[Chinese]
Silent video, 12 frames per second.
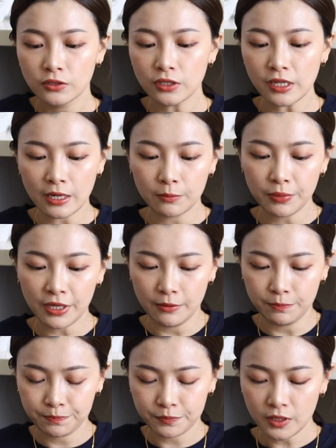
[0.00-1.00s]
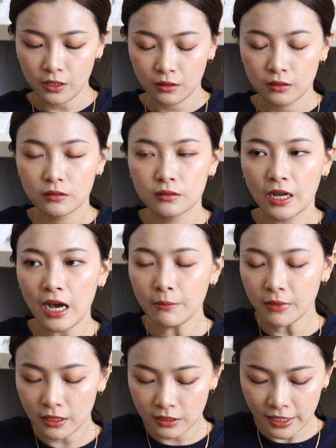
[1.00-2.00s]
这两瓶它
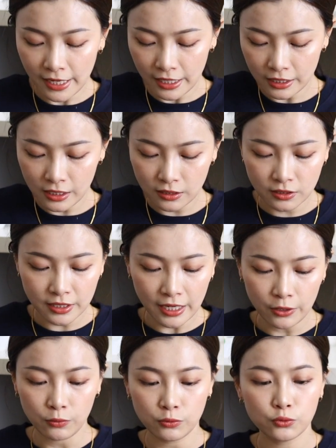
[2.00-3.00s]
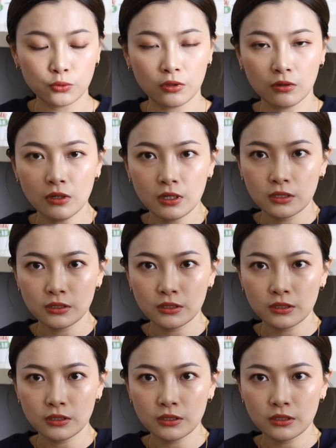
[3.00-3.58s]
们的差异在于说。